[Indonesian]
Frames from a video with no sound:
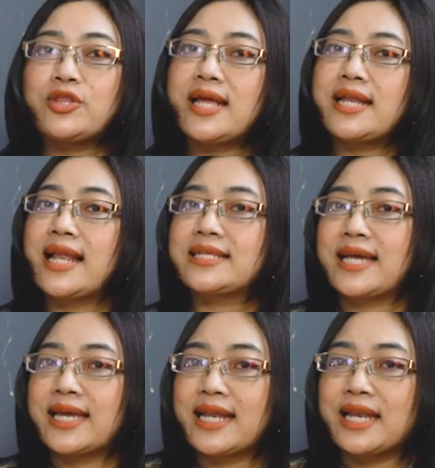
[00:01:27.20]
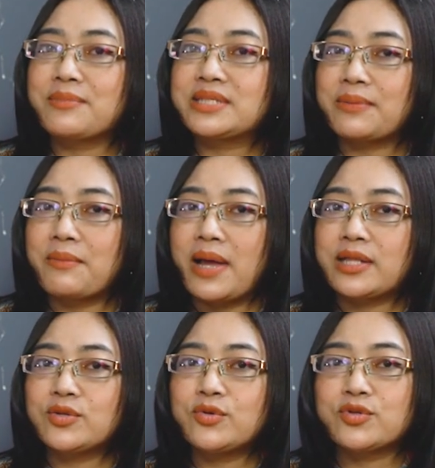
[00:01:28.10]
putih adalah cairan yang bisa
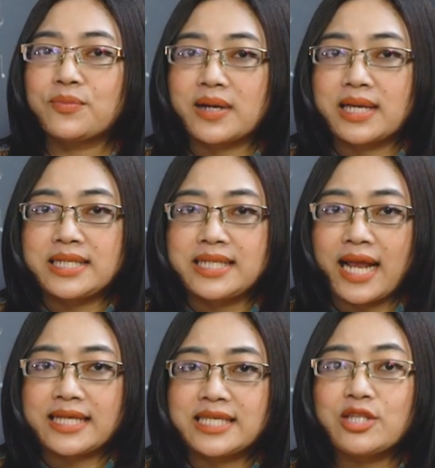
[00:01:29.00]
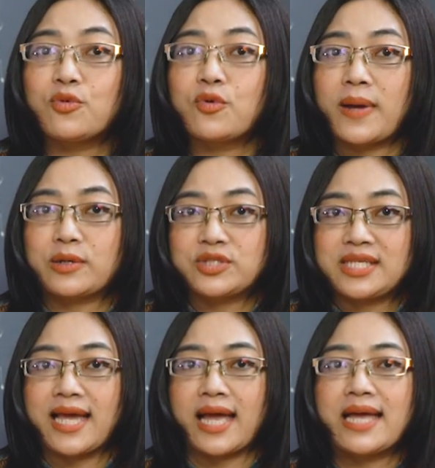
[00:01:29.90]
membantu untuk menghidrasi tubuh
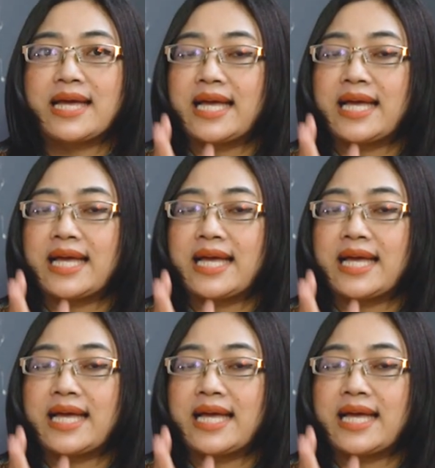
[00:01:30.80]
manusia.